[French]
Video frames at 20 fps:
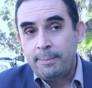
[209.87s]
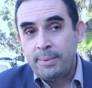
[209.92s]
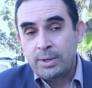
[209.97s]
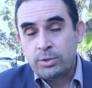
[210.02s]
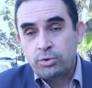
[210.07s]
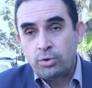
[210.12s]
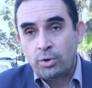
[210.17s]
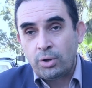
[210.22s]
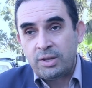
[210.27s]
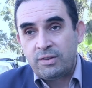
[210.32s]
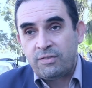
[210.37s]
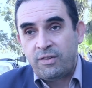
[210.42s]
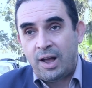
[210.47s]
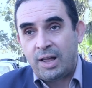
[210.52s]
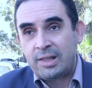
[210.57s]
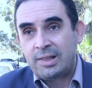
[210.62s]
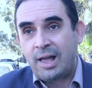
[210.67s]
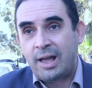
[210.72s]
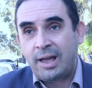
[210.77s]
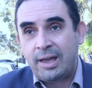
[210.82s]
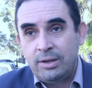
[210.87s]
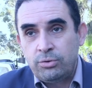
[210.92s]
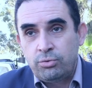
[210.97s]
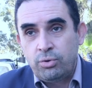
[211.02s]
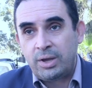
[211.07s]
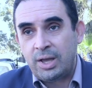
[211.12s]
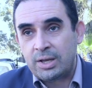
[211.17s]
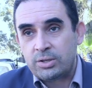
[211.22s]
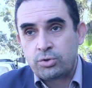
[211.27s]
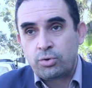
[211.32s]
Bien sûr, il fera de la
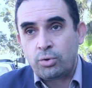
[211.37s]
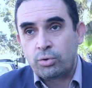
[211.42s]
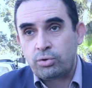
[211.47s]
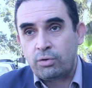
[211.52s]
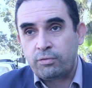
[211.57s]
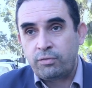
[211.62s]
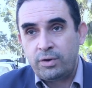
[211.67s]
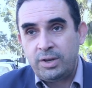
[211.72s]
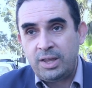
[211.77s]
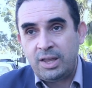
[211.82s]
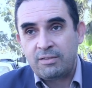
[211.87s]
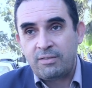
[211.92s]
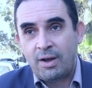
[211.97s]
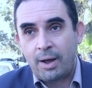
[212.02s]
rééducation orthophonique,